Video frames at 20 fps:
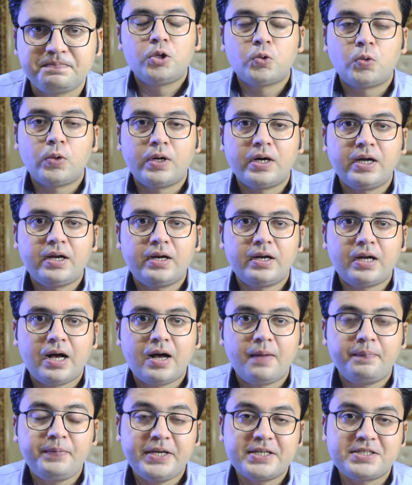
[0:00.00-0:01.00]
तो अगर
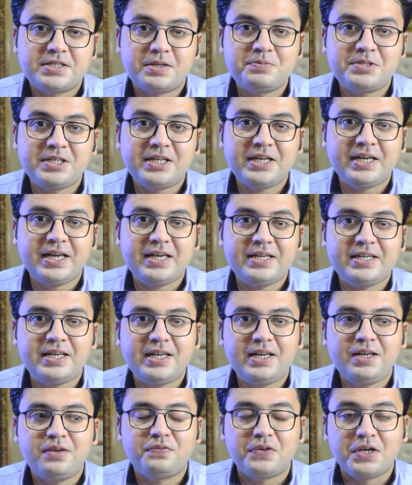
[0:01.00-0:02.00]
आप ये समझें कि
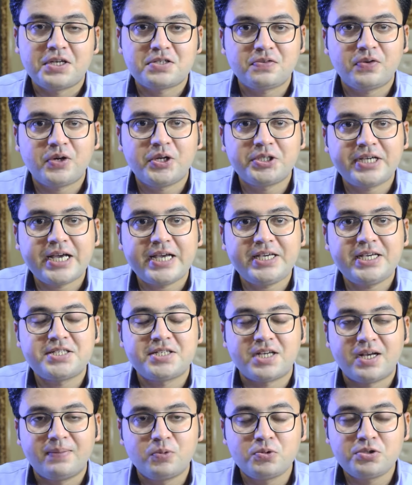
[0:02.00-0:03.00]
ये फेस वॉश है ये
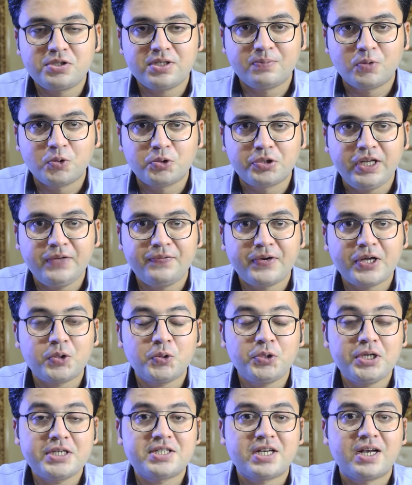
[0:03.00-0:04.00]
साबुन से मुख्तलिफ है
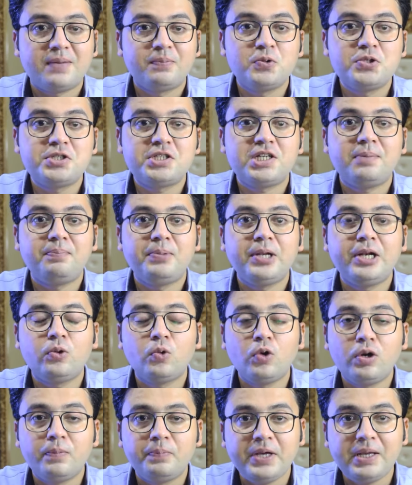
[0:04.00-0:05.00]
तो ये साबुन से
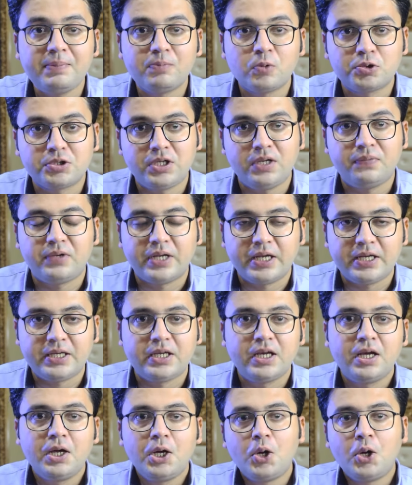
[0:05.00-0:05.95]
बिल्कुल भी मुख्तलिफ नहीं